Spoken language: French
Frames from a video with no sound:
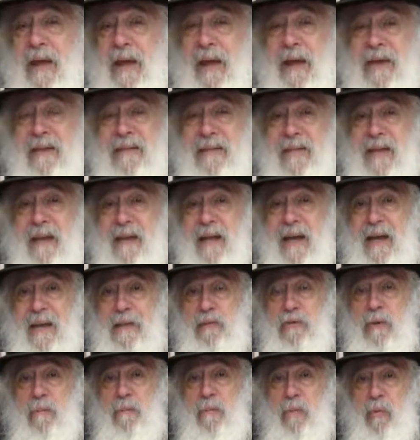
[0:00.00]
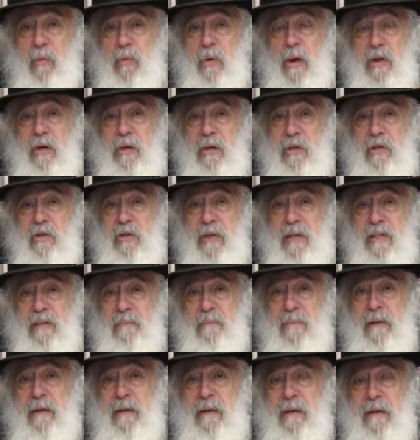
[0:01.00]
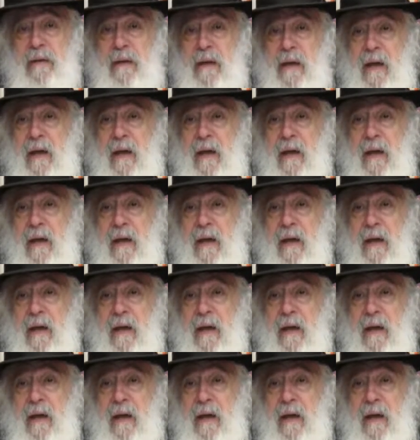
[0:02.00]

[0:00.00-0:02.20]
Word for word: Et c'est la raison pourquoi j'explique